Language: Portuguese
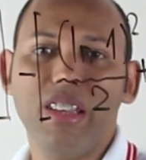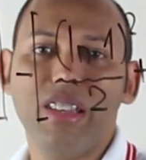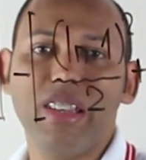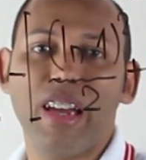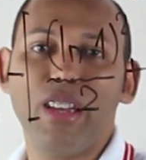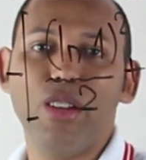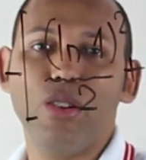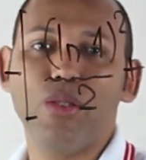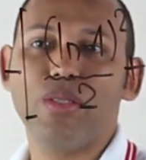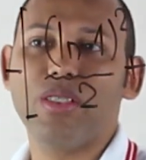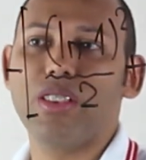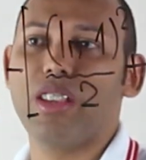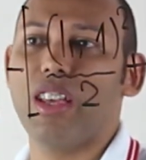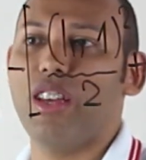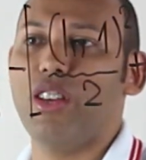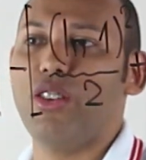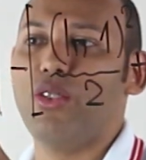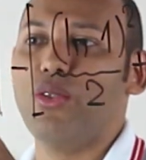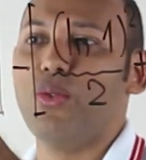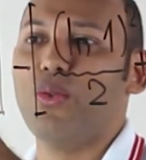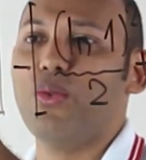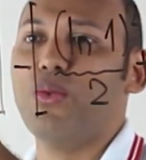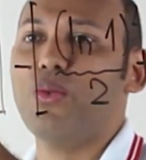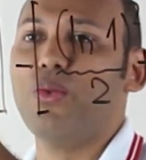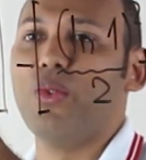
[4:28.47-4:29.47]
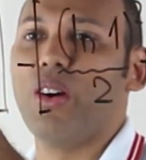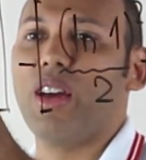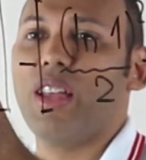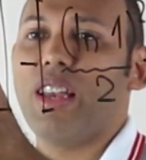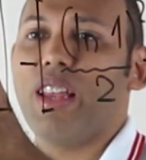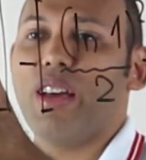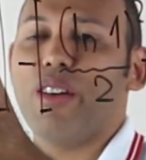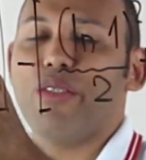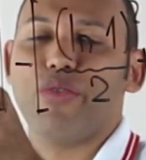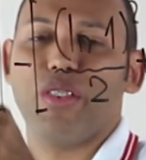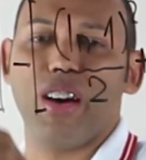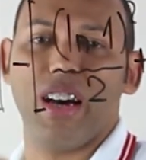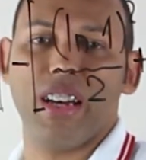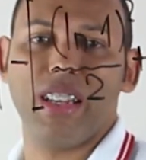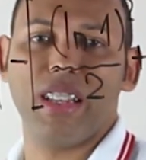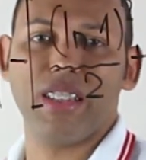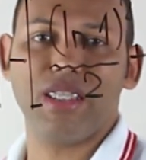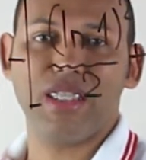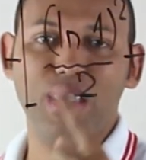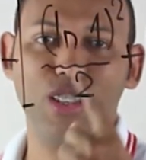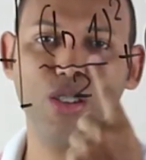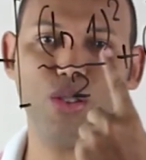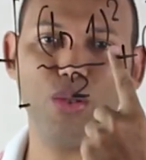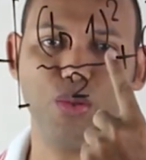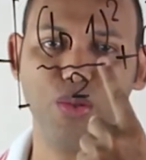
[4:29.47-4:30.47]
e aí eu tenho 1 elevado à
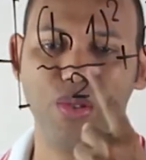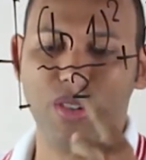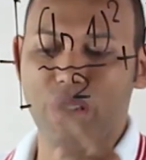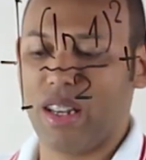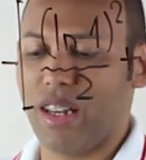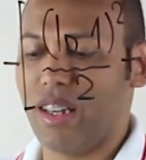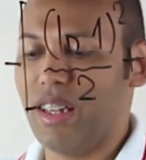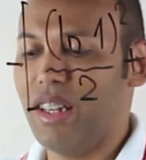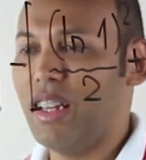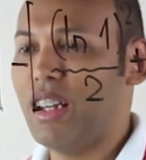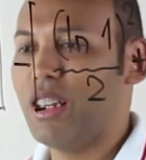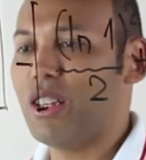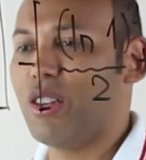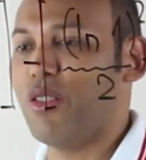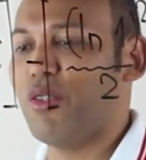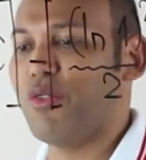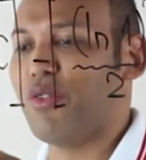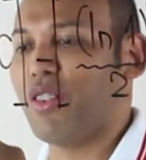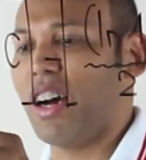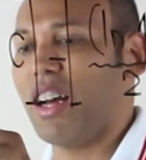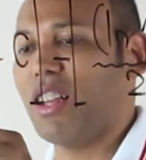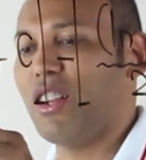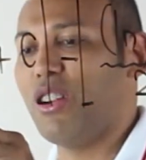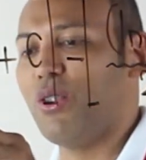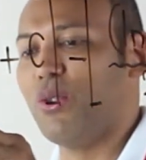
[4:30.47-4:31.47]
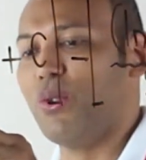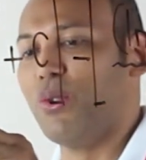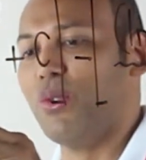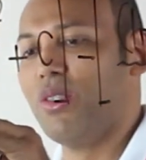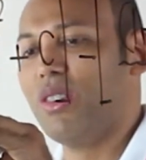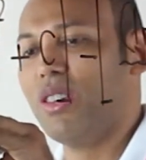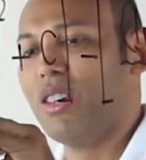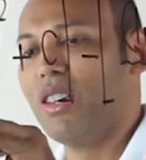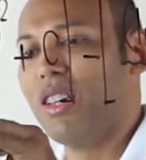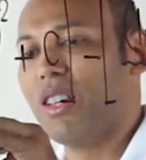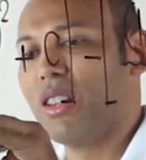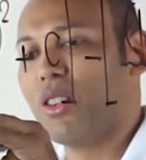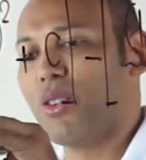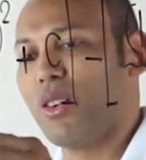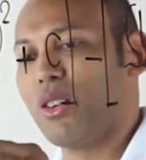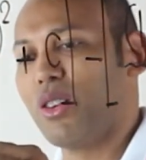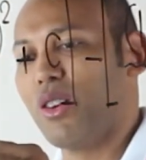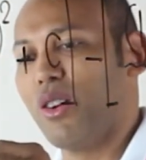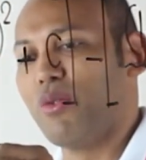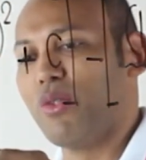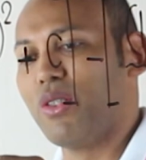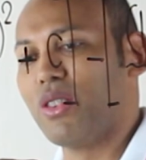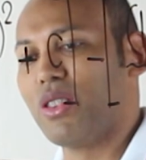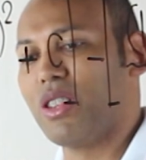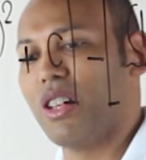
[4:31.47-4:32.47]
segunda, que vale 1. Então aqui
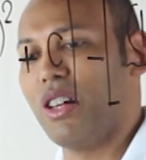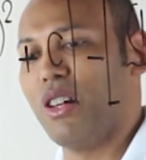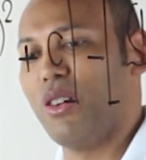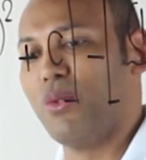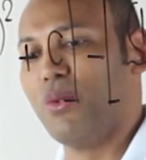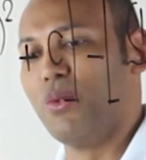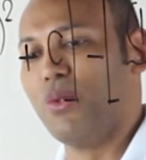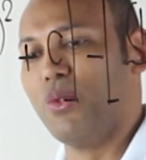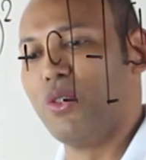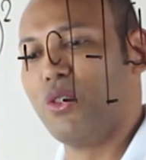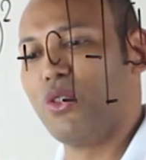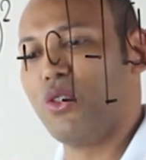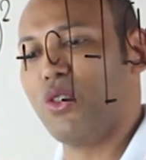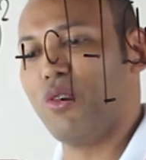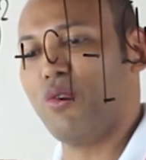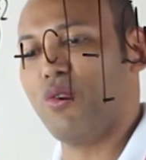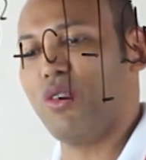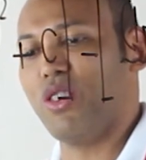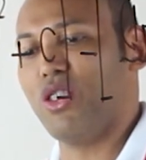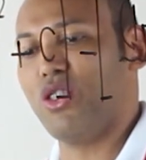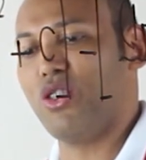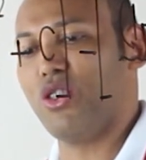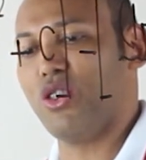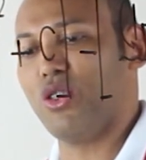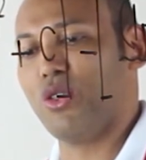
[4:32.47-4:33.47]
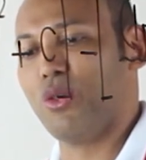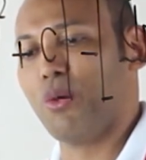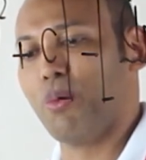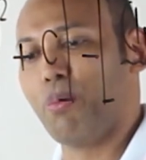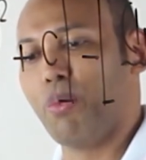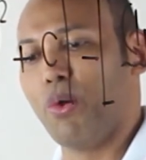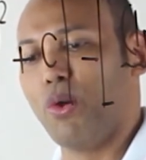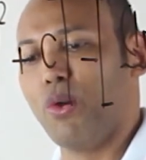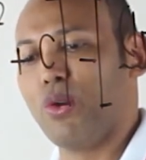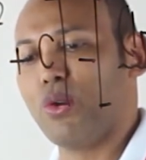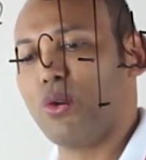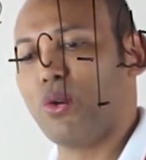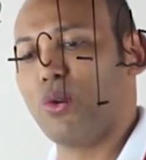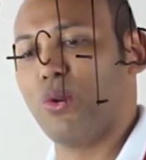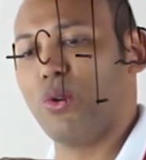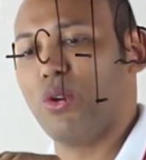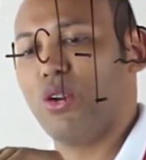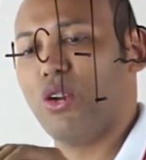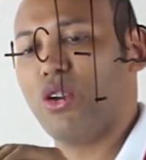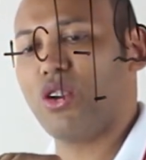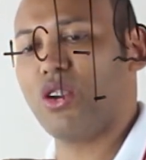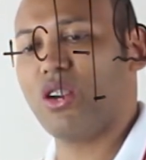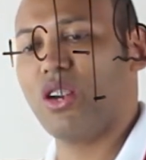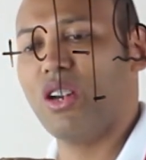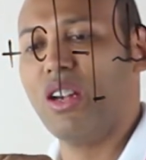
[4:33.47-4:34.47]
eu vou ter 1 dividido por
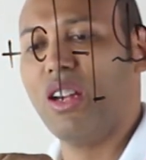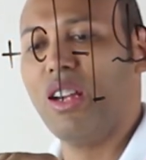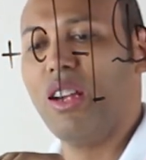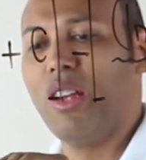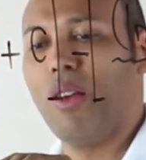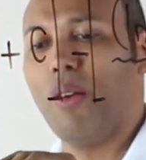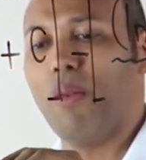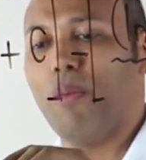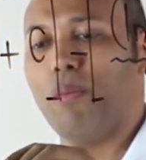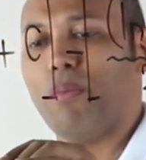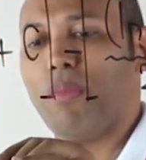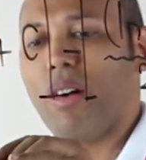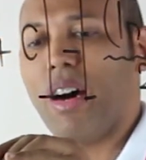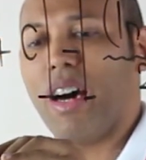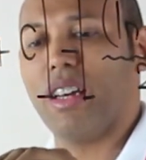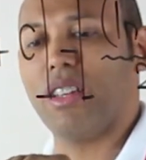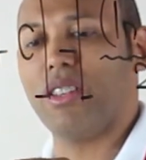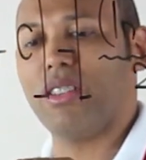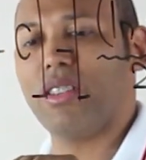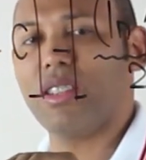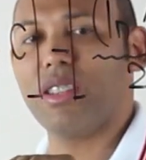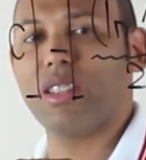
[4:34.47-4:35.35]
2 mais